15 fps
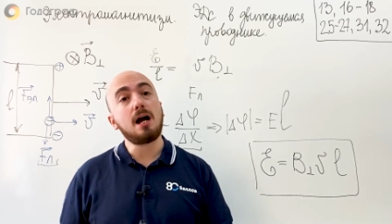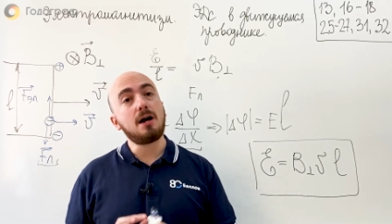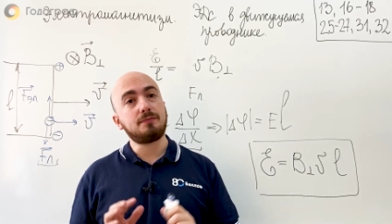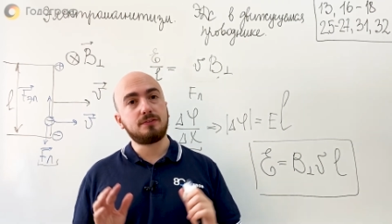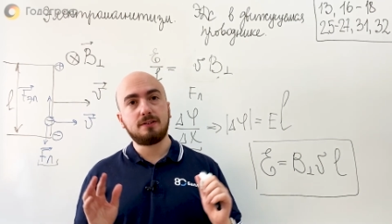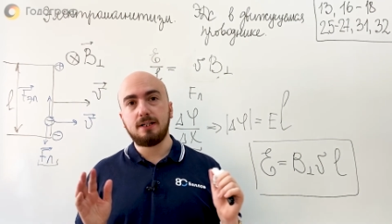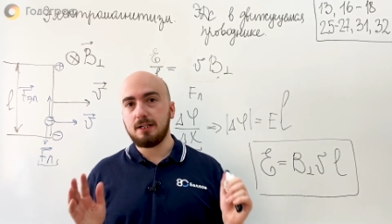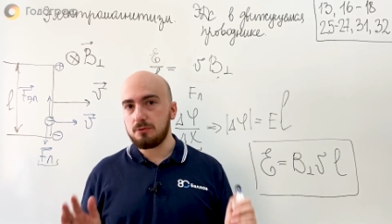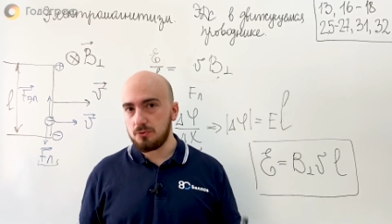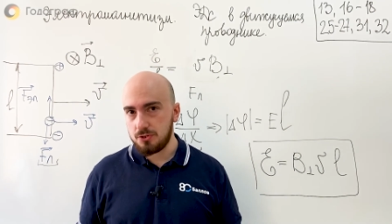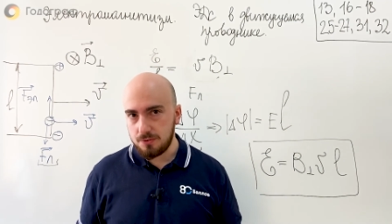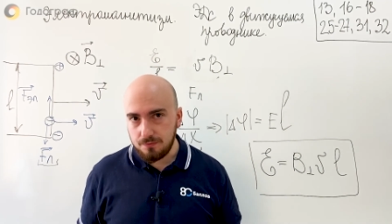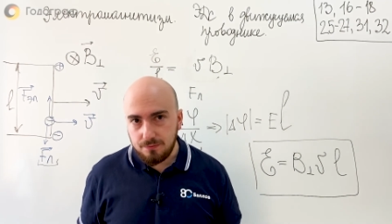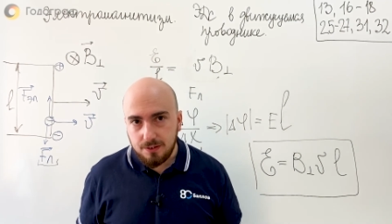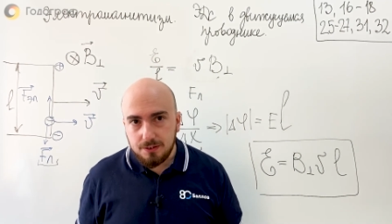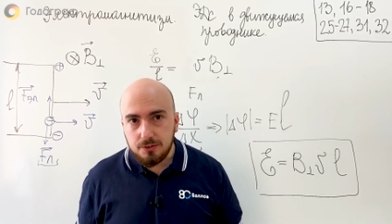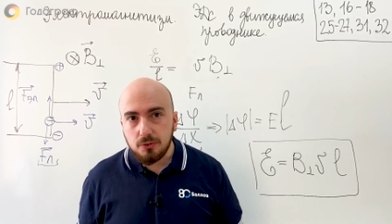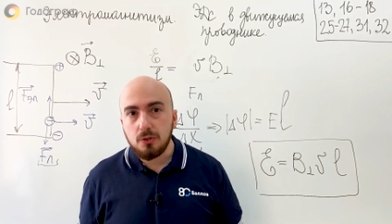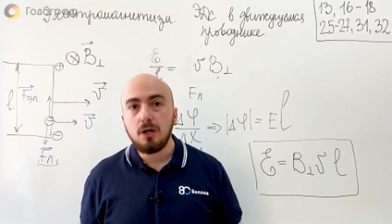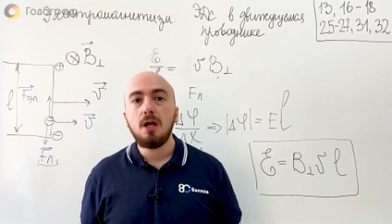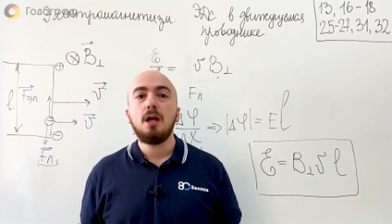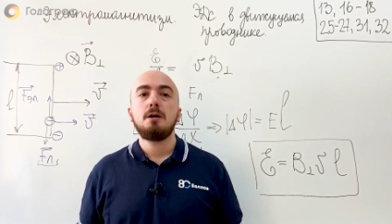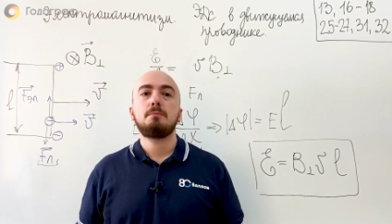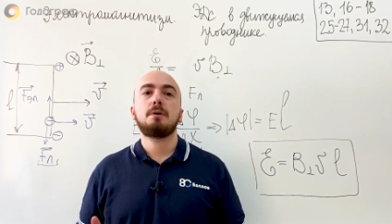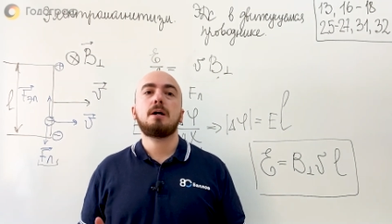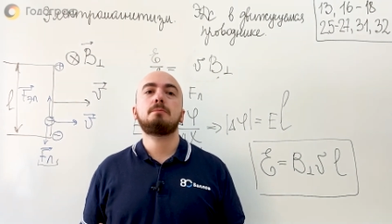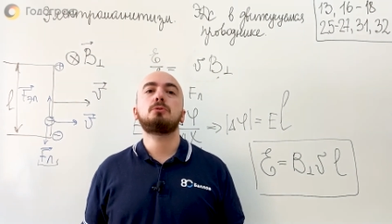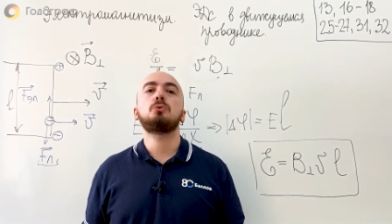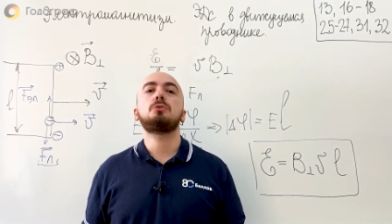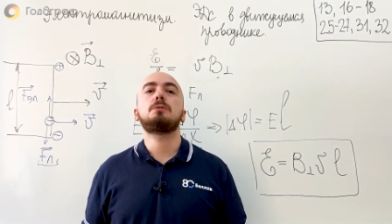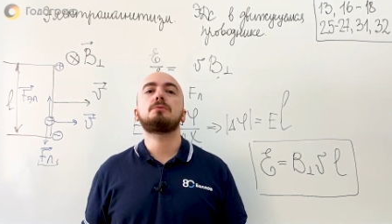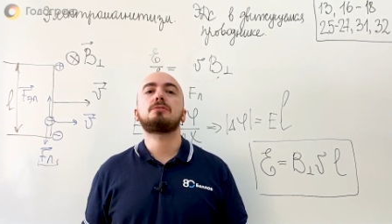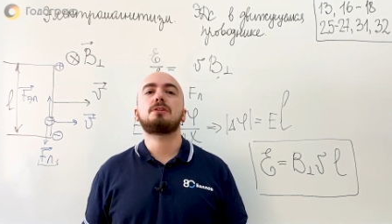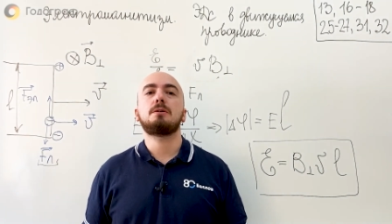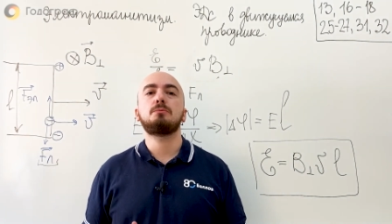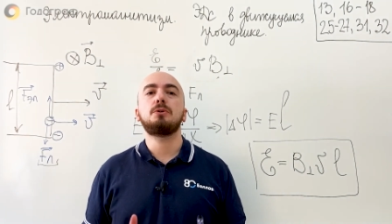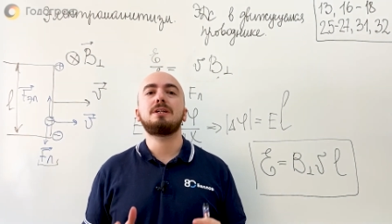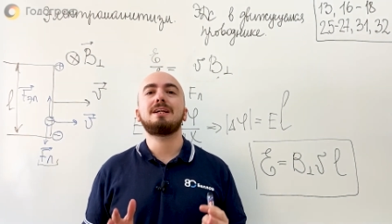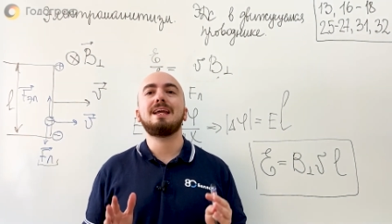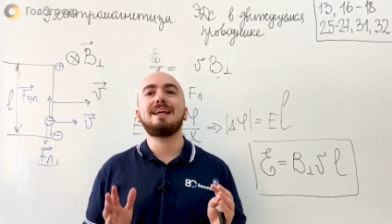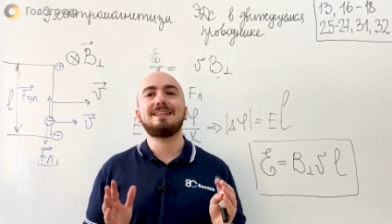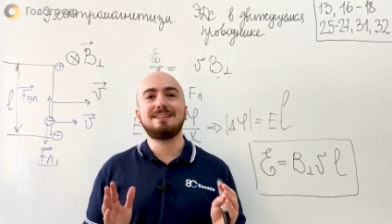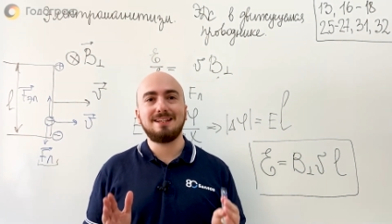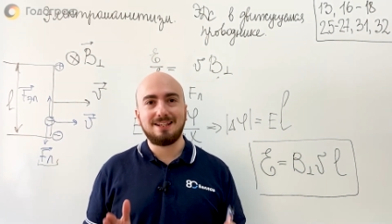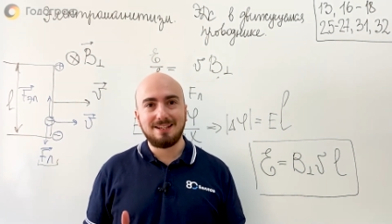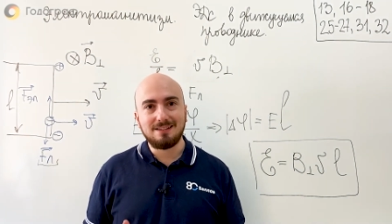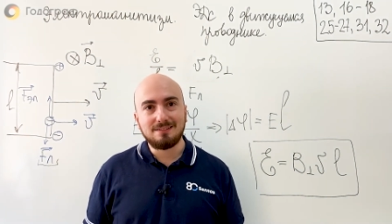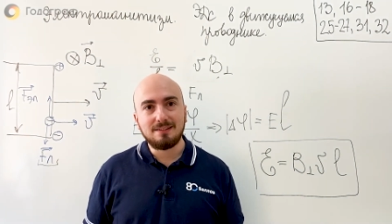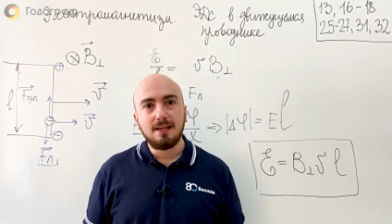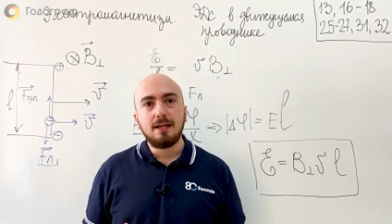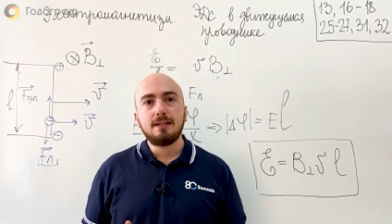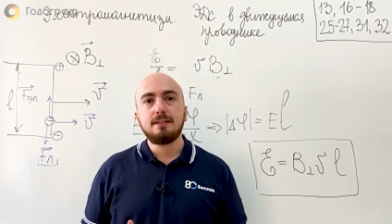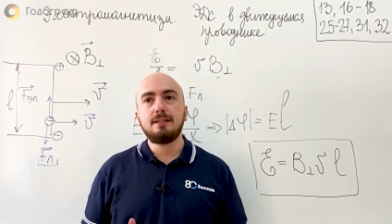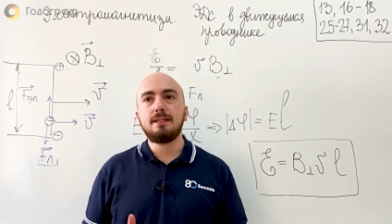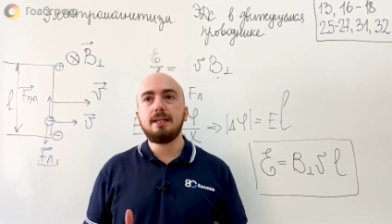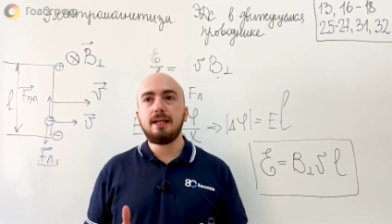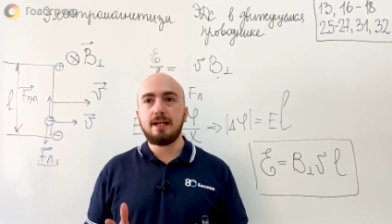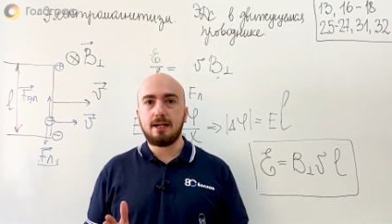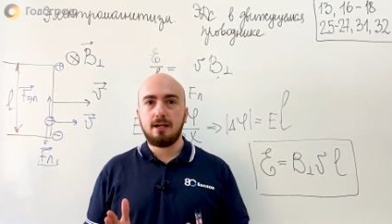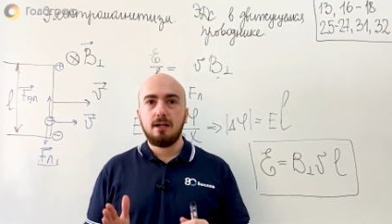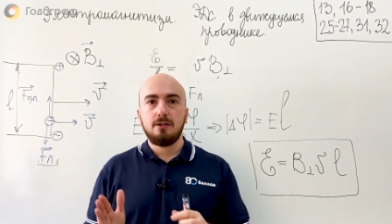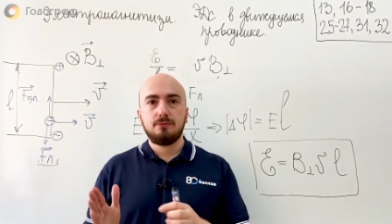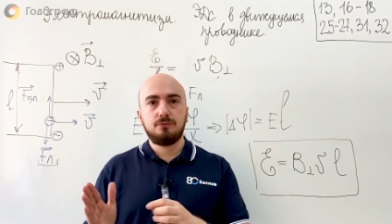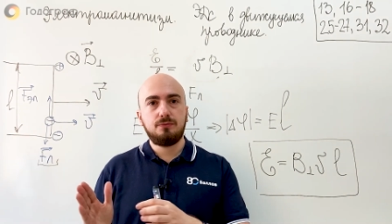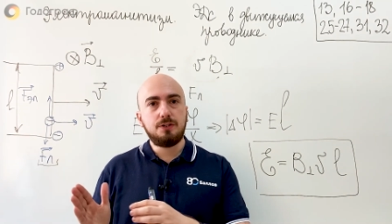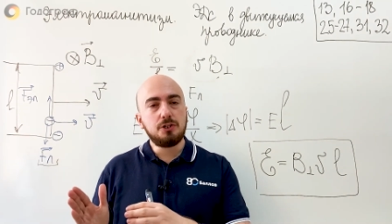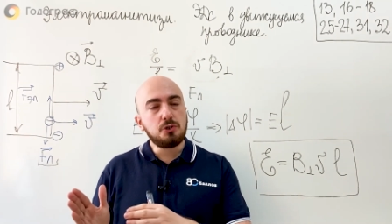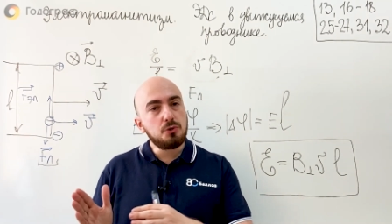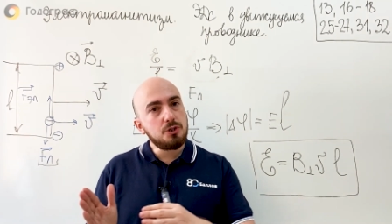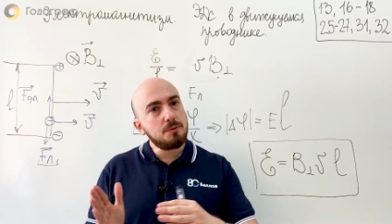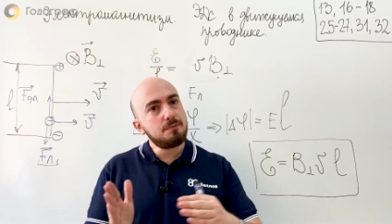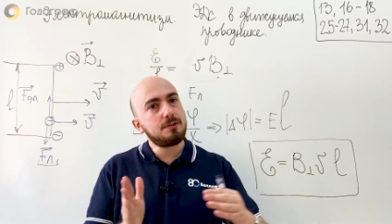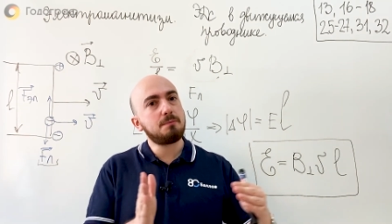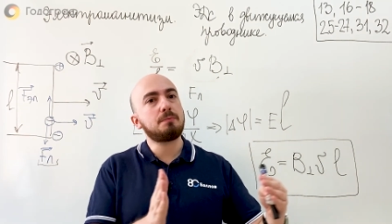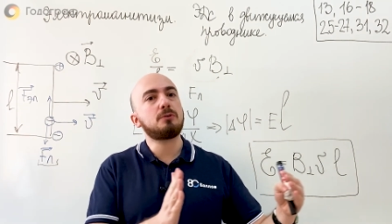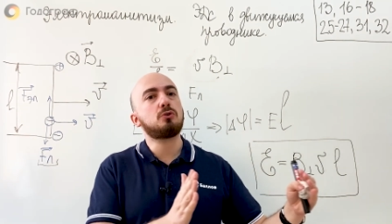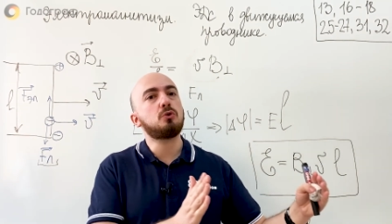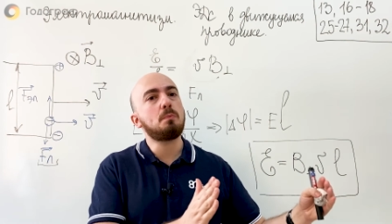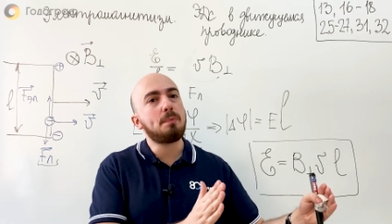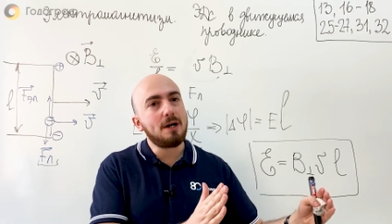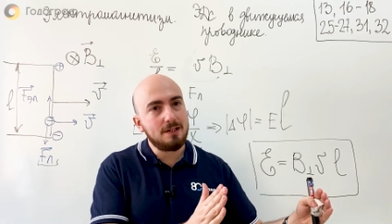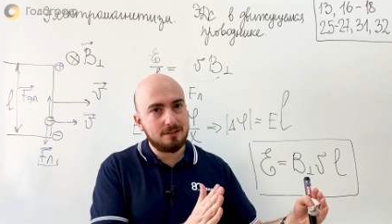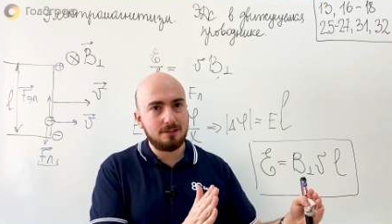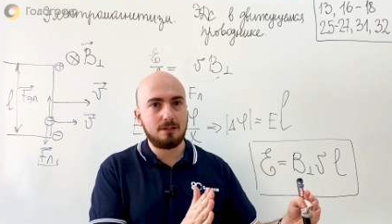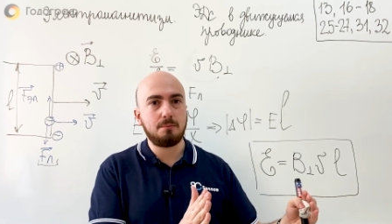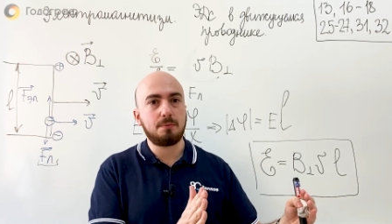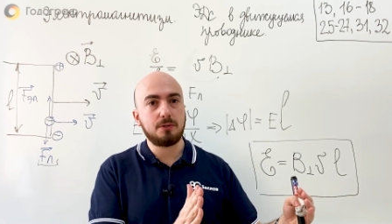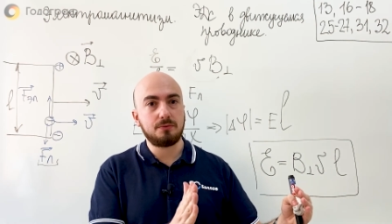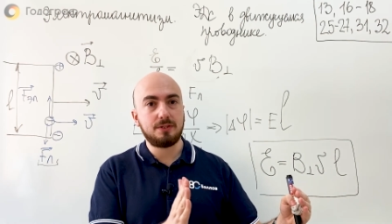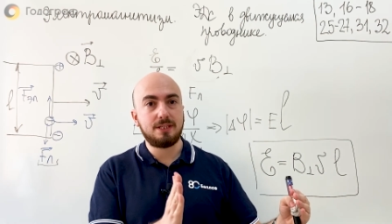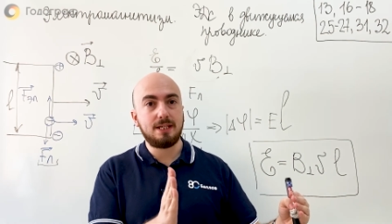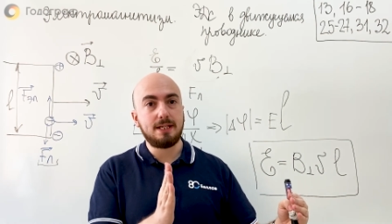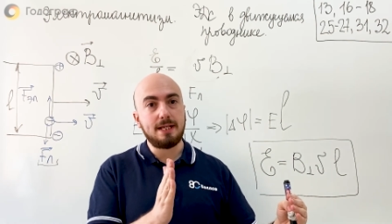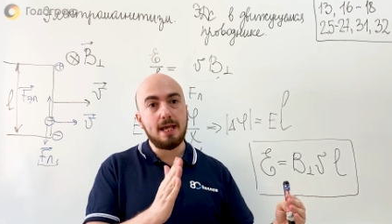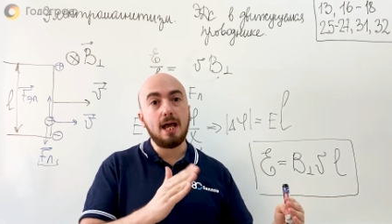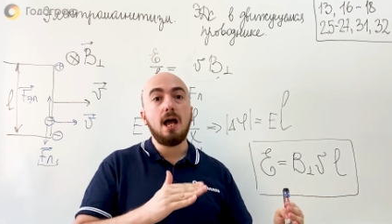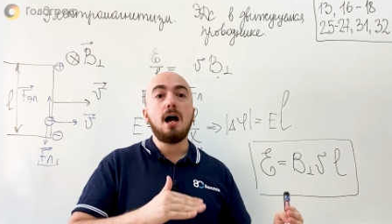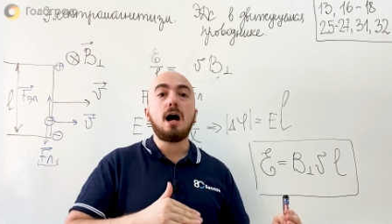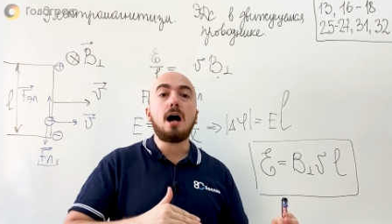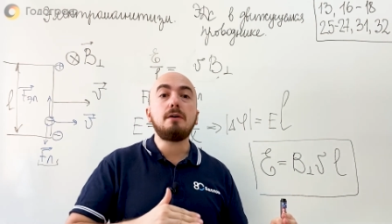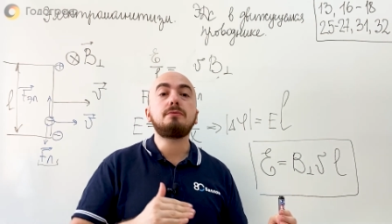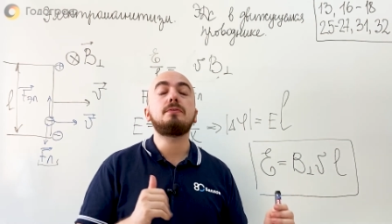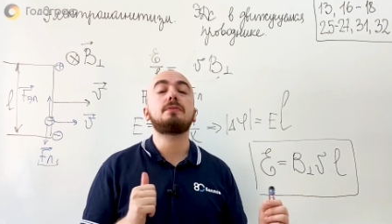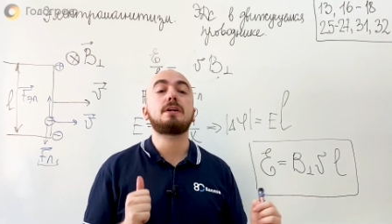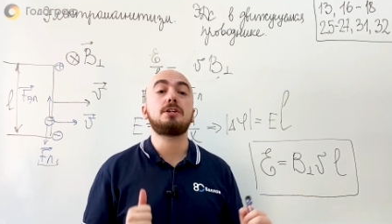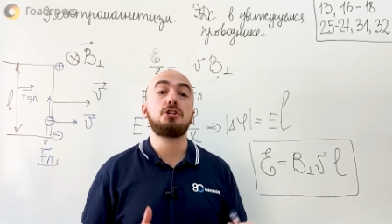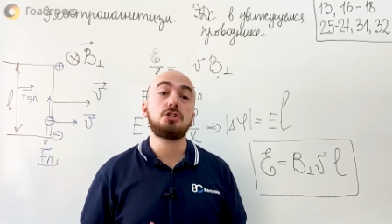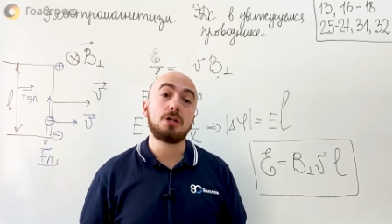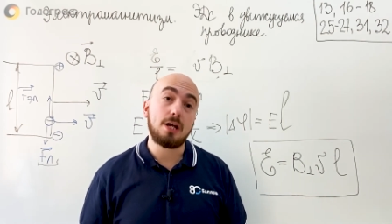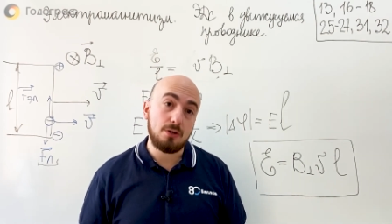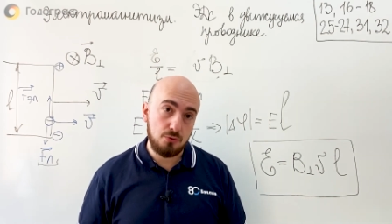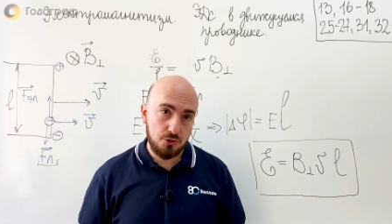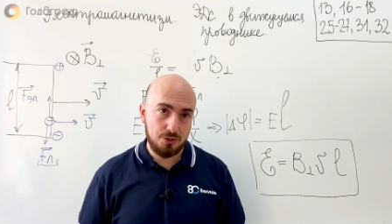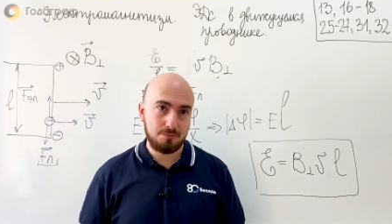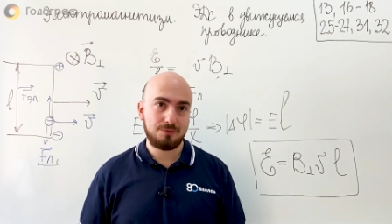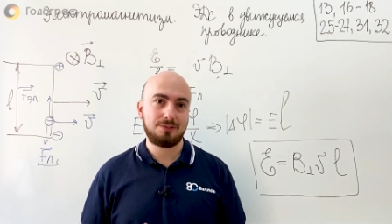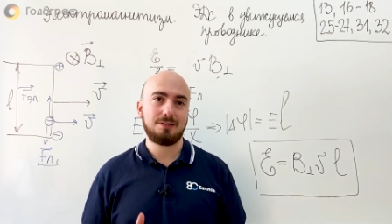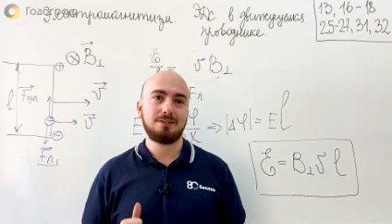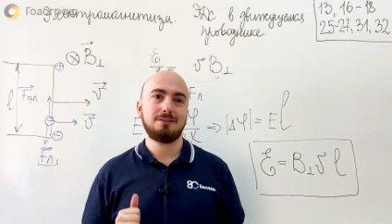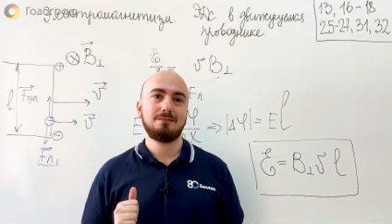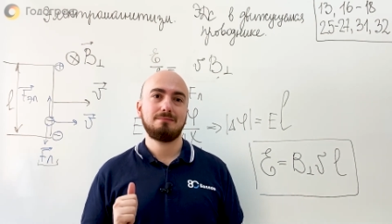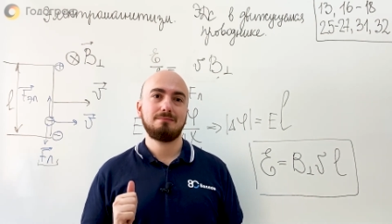а в следующем видео мы обсудим с тобой ЭДС не в движущемся поступательно проводнике, а во вращающемся.